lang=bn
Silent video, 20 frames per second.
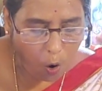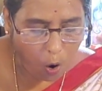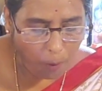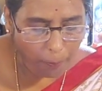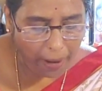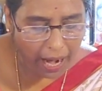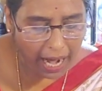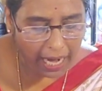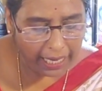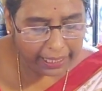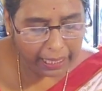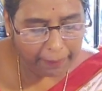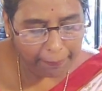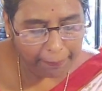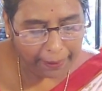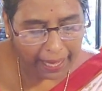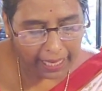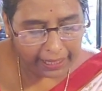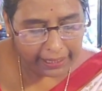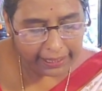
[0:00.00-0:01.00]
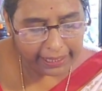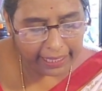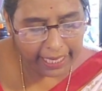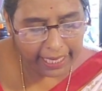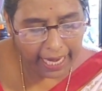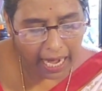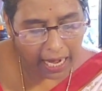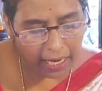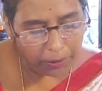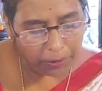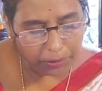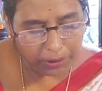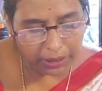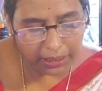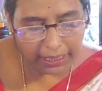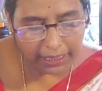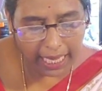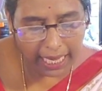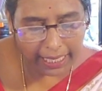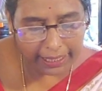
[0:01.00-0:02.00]
অপানে প্রাণকে
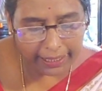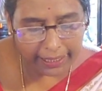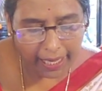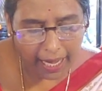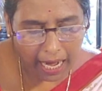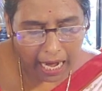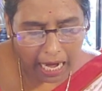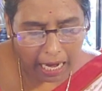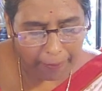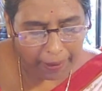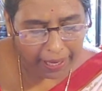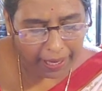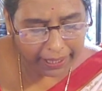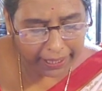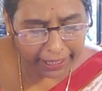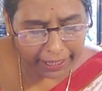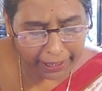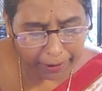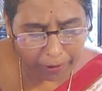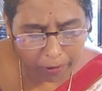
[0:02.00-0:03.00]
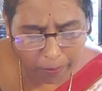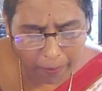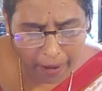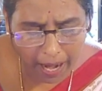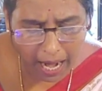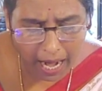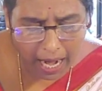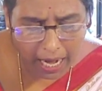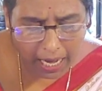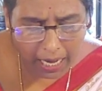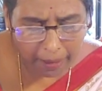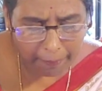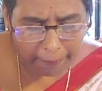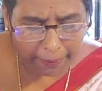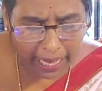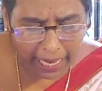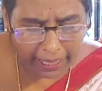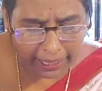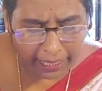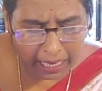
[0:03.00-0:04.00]
আহুতি দেন আবার কেহ বা
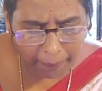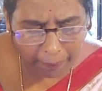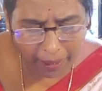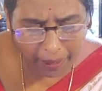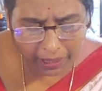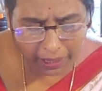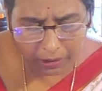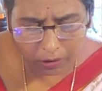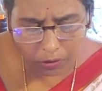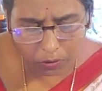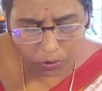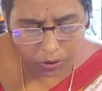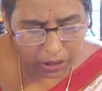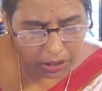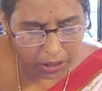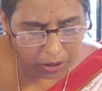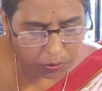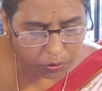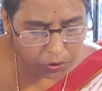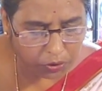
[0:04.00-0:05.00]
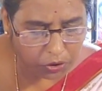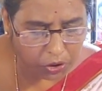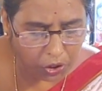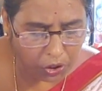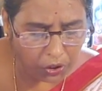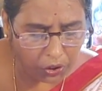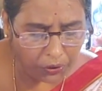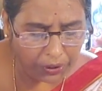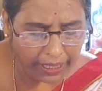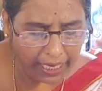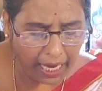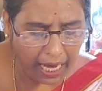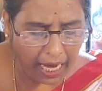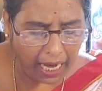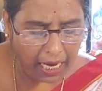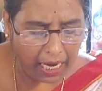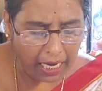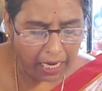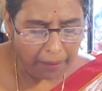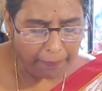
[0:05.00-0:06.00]
প্রাণাপান গতি রুদ্ধ করিয়া
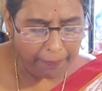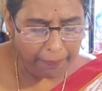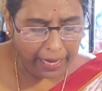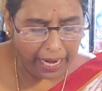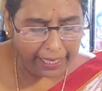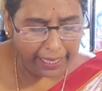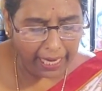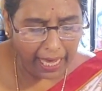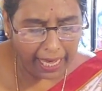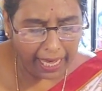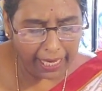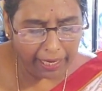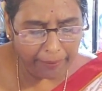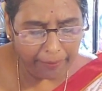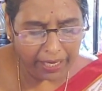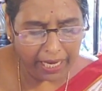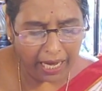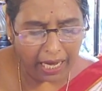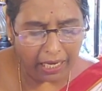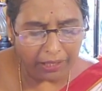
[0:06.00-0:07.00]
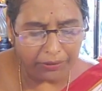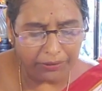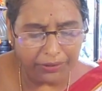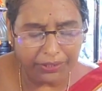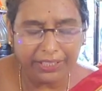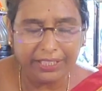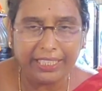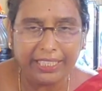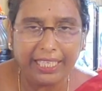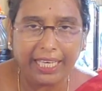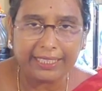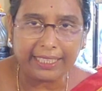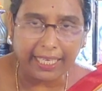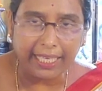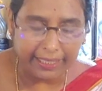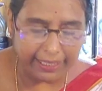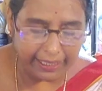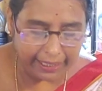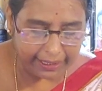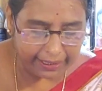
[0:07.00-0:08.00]
প্রাণায়ামে আহুতি দিয়া
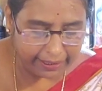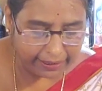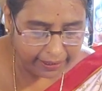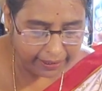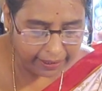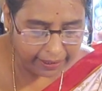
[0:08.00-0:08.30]
থাকেন